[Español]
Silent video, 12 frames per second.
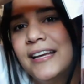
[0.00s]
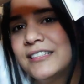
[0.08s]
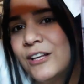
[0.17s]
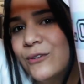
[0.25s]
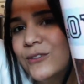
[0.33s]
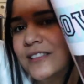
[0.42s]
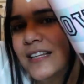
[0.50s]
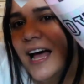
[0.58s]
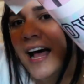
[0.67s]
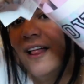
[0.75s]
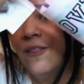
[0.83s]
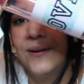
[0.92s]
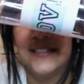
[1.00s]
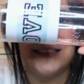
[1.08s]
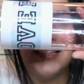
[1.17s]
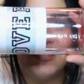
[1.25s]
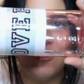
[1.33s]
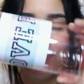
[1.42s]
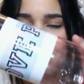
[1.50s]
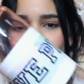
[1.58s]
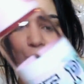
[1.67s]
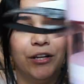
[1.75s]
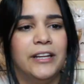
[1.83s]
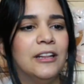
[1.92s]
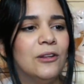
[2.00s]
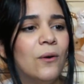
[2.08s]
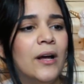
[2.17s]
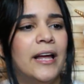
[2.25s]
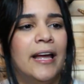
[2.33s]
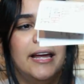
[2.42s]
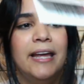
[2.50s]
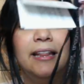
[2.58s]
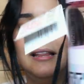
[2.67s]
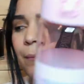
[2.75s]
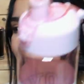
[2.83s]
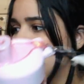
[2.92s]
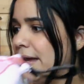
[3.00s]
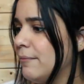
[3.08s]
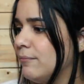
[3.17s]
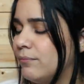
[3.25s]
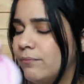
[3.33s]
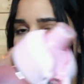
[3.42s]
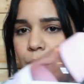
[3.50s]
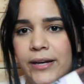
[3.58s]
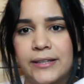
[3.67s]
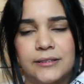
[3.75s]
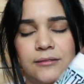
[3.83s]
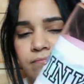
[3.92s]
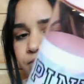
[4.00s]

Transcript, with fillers: es rosado, así, súper bonito. Y también, pues,